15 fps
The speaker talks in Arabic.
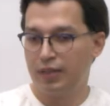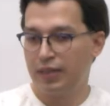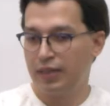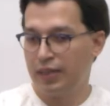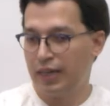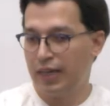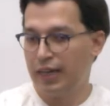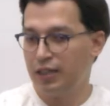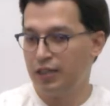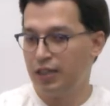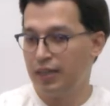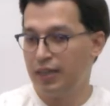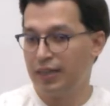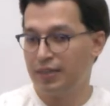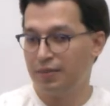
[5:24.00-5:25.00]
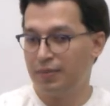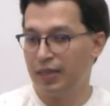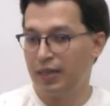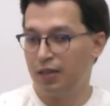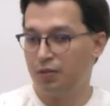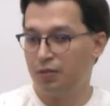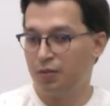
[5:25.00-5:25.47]
الحاجه اللي لازم
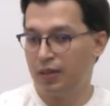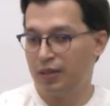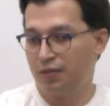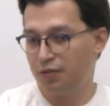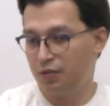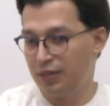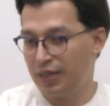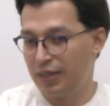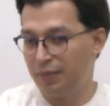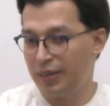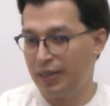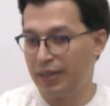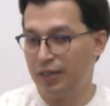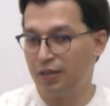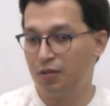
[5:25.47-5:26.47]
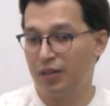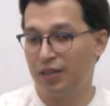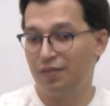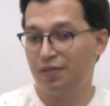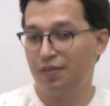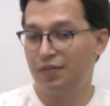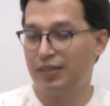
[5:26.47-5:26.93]
نقي انفسنا بها درك
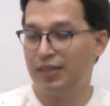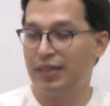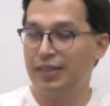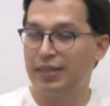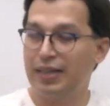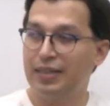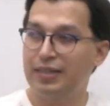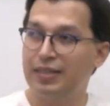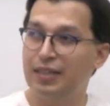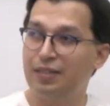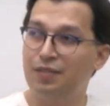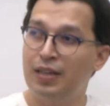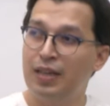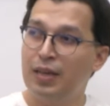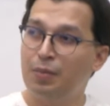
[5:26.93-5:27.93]
في الفتره تاع الصيف